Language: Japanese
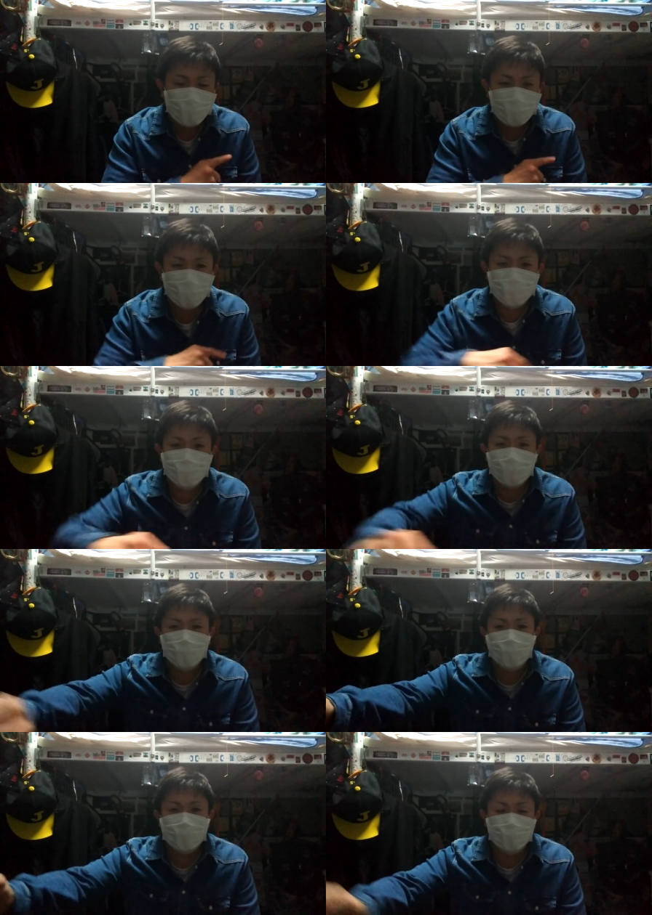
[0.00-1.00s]
機械を運
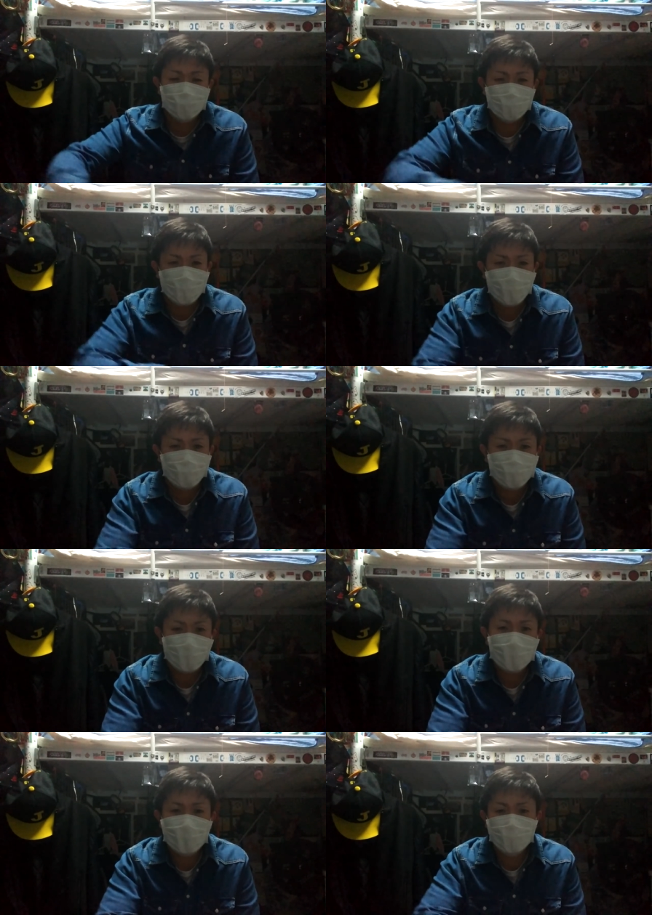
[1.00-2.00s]
びに行って戻って、
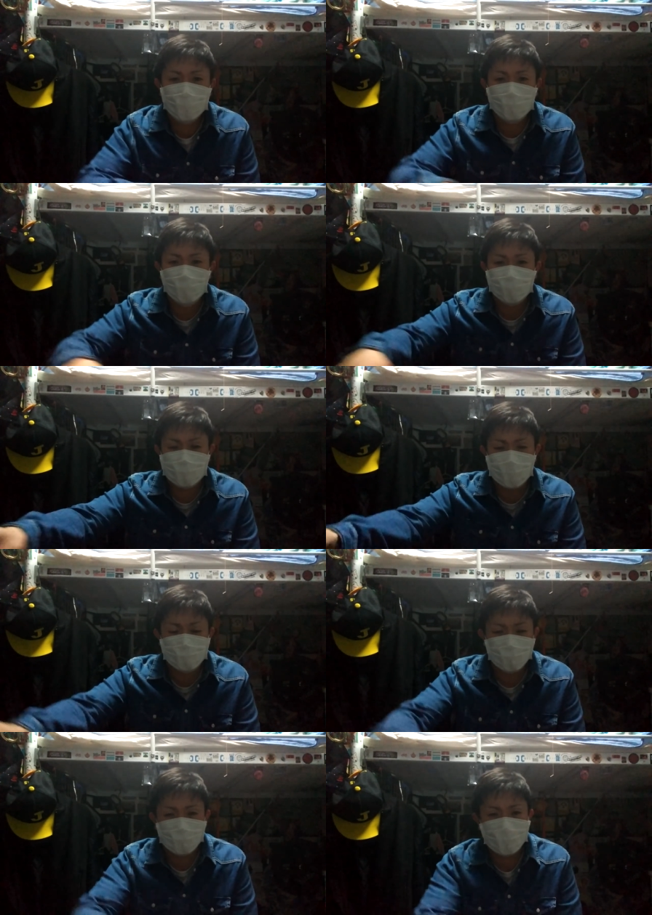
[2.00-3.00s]
あーあの工具忘れたら
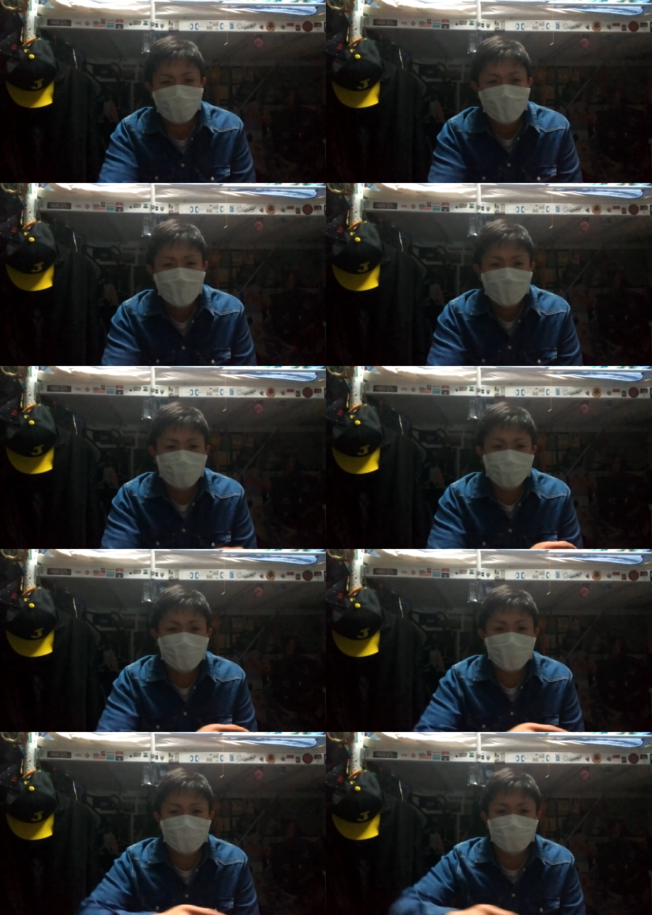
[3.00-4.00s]
戻って、
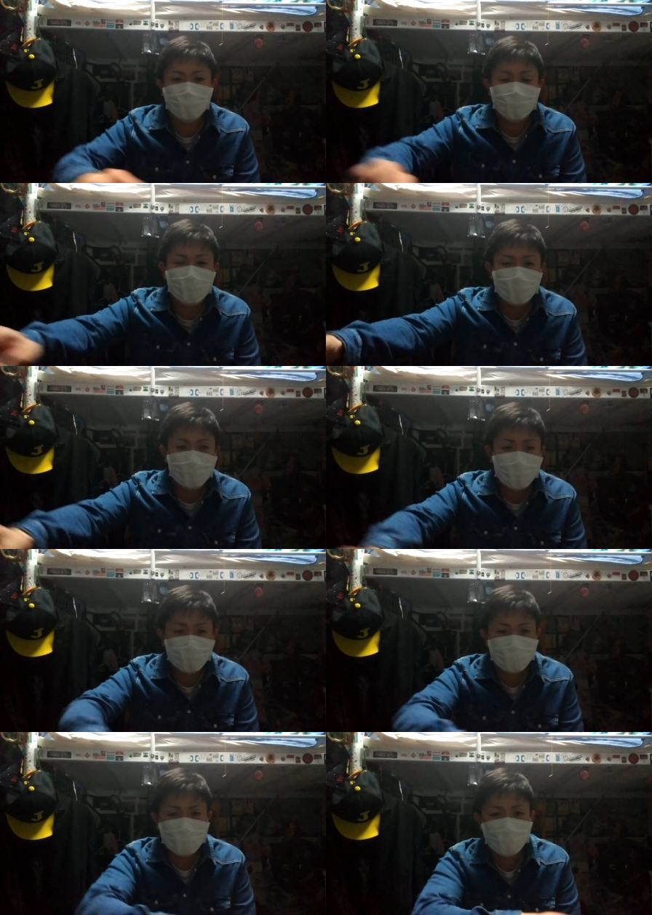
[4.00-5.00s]
車から今度なんか
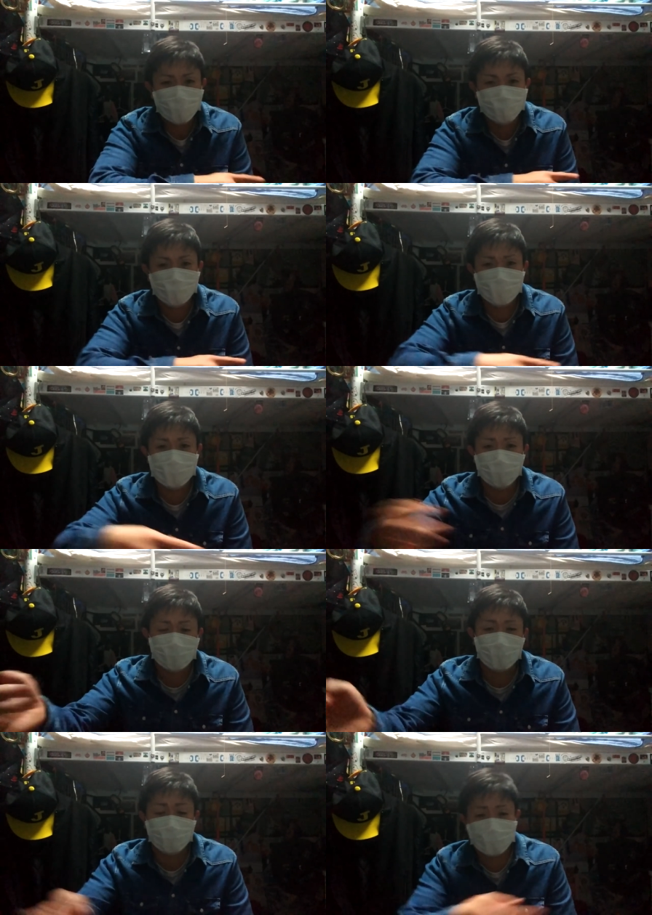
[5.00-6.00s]
ね、あのブルーシート持っ
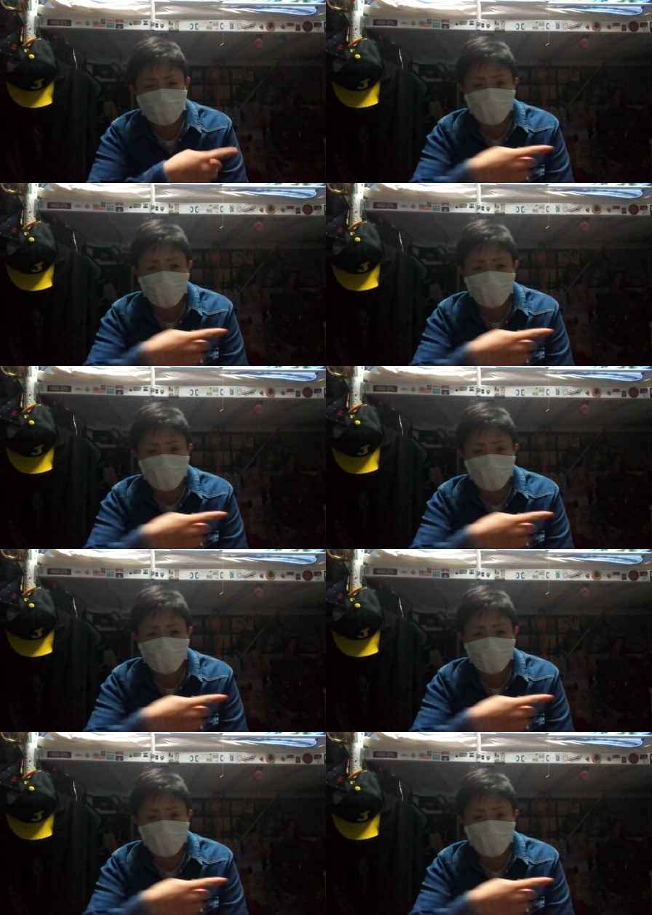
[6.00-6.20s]
てきたとかで、